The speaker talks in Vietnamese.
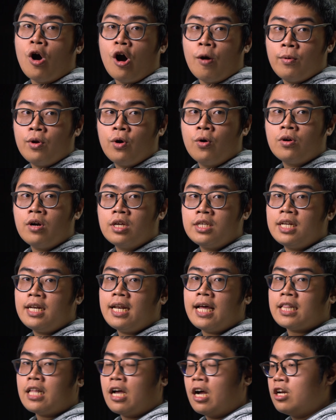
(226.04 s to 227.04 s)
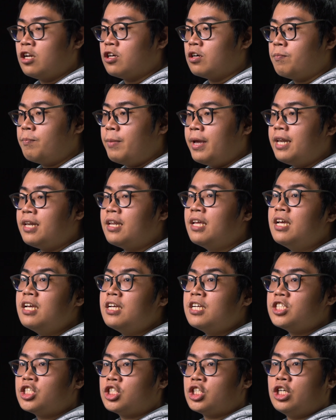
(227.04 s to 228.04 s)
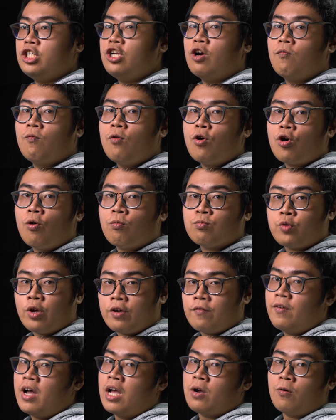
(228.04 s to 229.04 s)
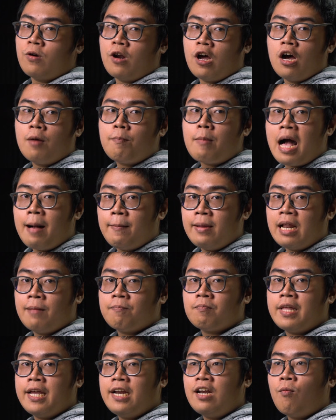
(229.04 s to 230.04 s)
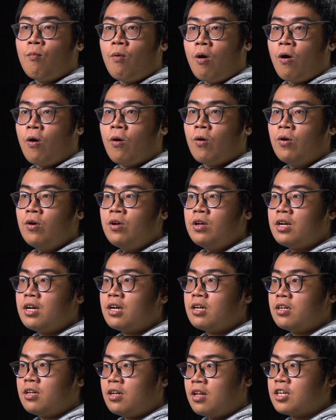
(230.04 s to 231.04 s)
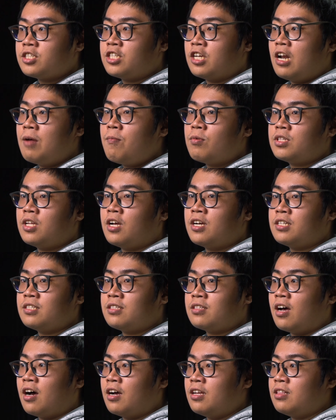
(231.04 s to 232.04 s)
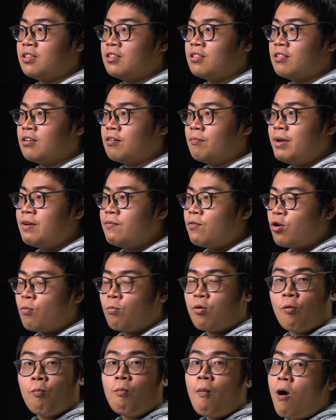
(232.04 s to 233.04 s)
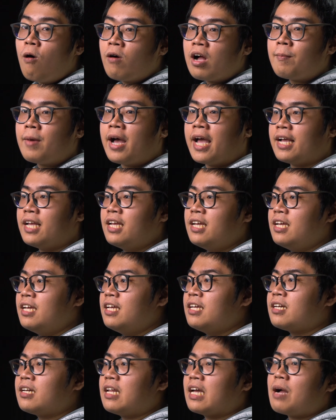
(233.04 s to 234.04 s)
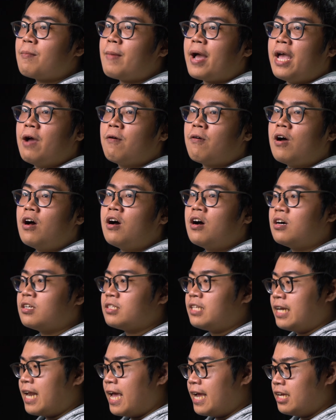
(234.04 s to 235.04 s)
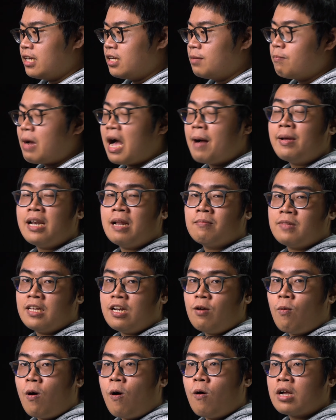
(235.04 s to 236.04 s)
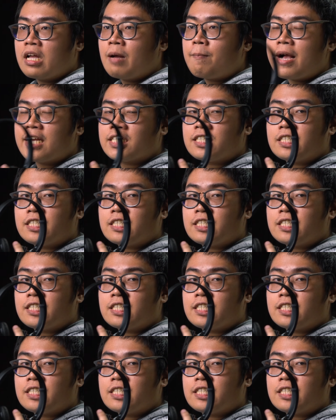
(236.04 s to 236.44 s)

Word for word: hộp luôn đó chính là thời lượng pin sử dụng vô cùng tuyệt vời của nó, 35 tiếng đồng hồ. Thật sự là một thời lượng pin vô cùng khủng bố các bạn. Để các bạn hiểu rõ hơn thì đây, 35 tiếng đồng hồ các bạn